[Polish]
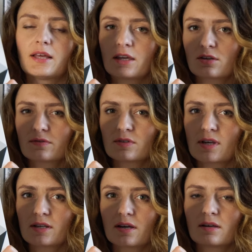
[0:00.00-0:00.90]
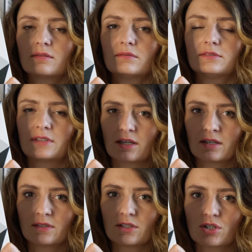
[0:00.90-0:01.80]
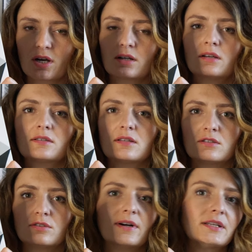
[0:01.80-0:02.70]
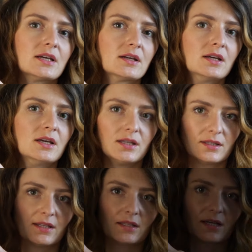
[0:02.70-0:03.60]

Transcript: Y, takie rozwiązania w takich wnętrzach zdecydowanie na